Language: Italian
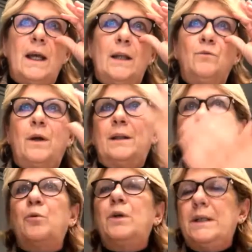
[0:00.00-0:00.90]
è durata
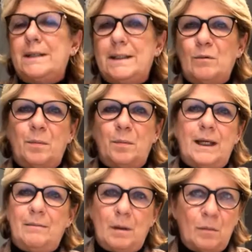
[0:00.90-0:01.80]
pochissimo perché
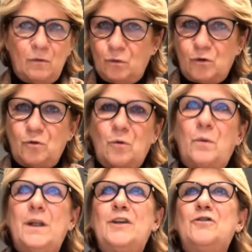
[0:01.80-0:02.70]
abbiamo avuto solo
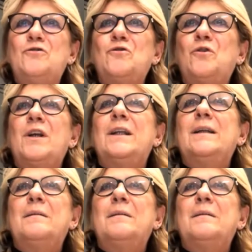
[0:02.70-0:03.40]
15 giorni